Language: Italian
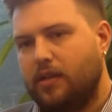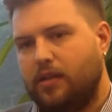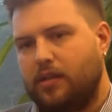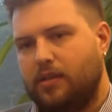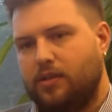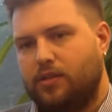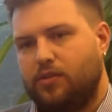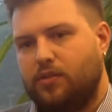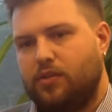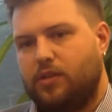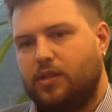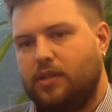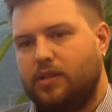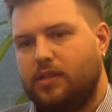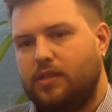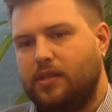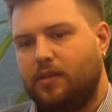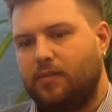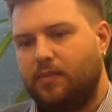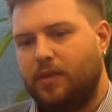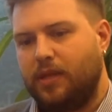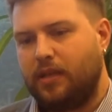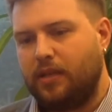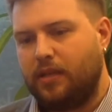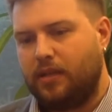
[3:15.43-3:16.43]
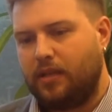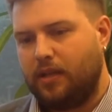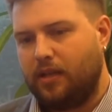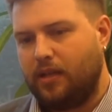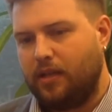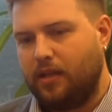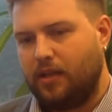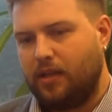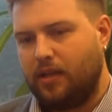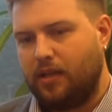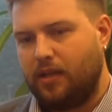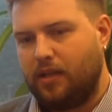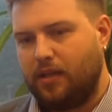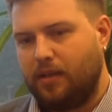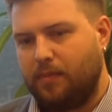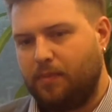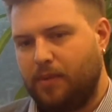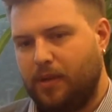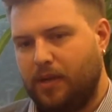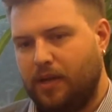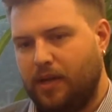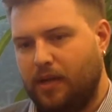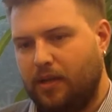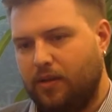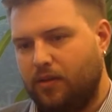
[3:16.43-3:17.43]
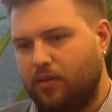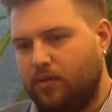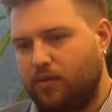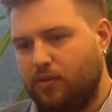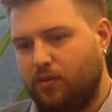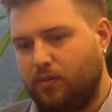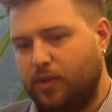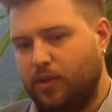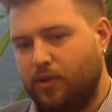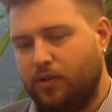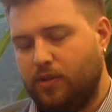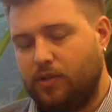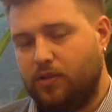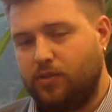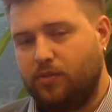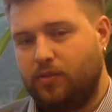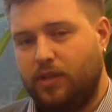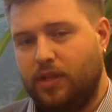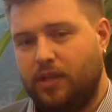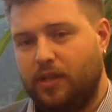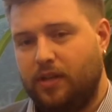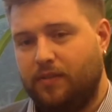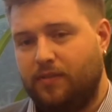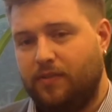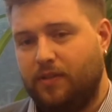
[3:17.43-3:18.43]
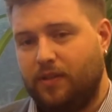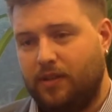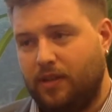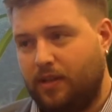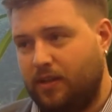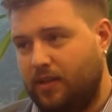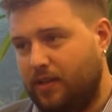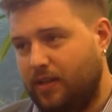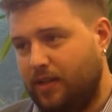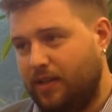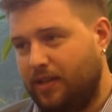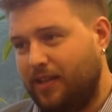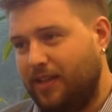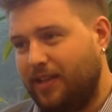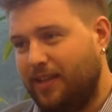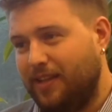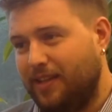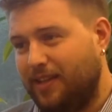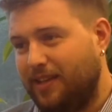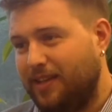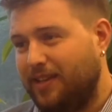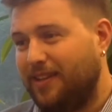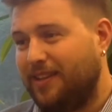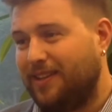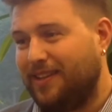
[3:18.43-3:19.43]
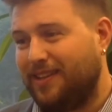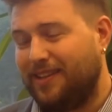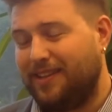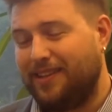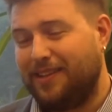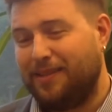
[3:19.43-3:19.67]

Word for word: Sostanzialmente, eh, parlando il mio ragioniere Fatalità ieri, eh,